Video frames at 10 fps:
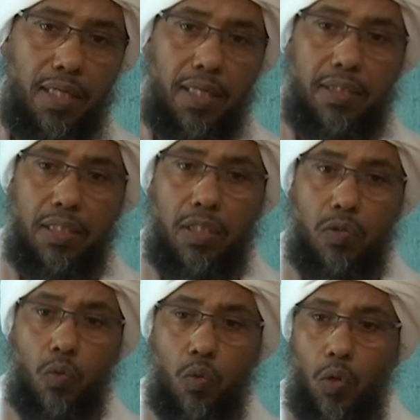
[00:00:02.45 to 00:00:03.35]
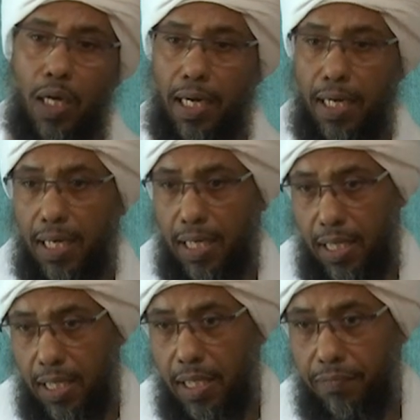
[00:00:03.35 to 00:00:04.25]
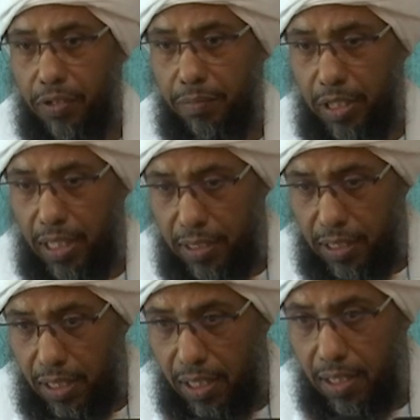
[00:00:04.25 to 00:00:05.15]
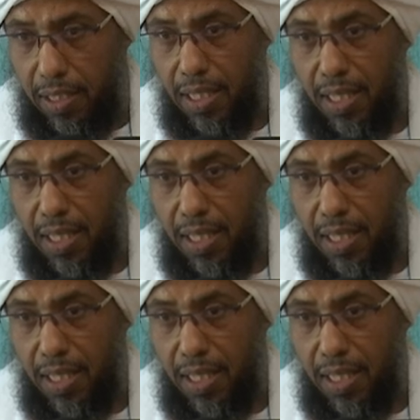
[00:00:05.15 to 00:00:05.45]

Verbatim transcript: التي تدور رحاها في بلادنا